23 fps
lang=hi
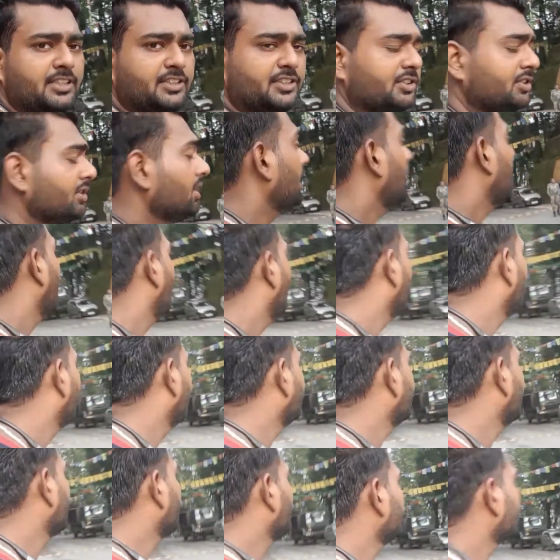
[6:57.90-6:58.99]
इस
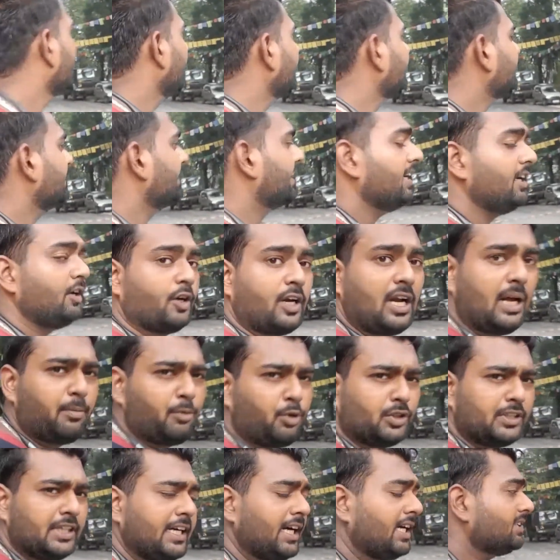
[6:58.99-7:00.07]
मंदिर को देख सकें और
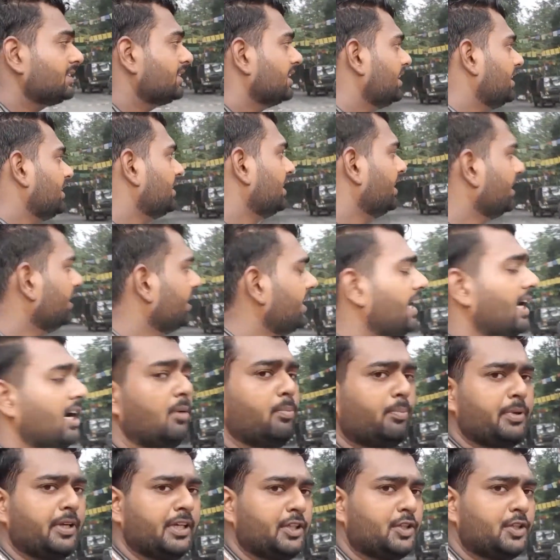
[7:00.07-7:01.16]
आपको दिखा सकें ताकि आप भी